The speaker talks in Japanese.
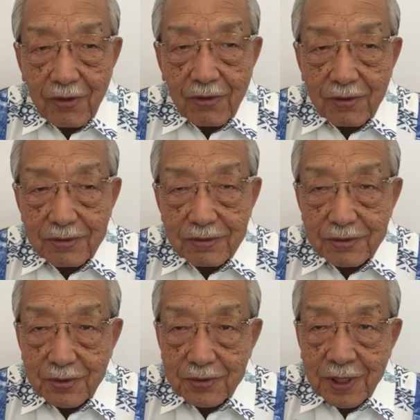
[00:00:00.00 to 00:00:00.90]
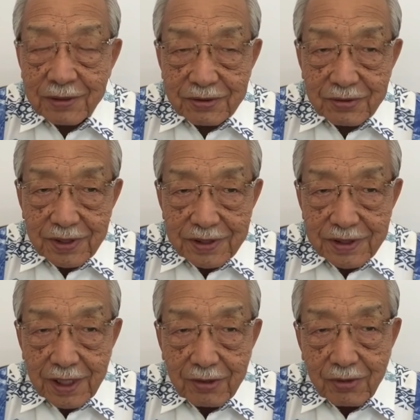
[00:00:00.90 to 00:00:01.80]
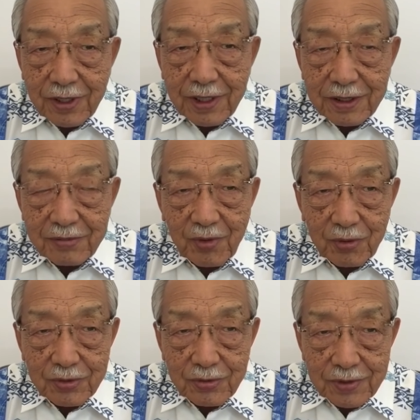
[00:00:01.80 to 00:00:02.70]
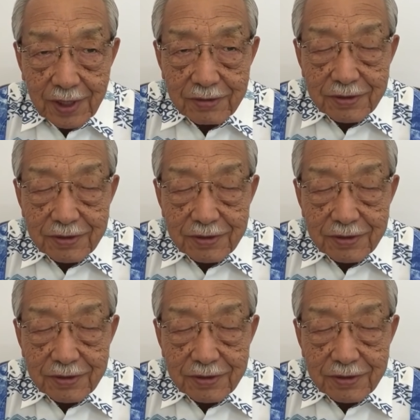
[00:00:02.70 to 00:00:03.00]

いうことになるとですね、これデフォルトになる。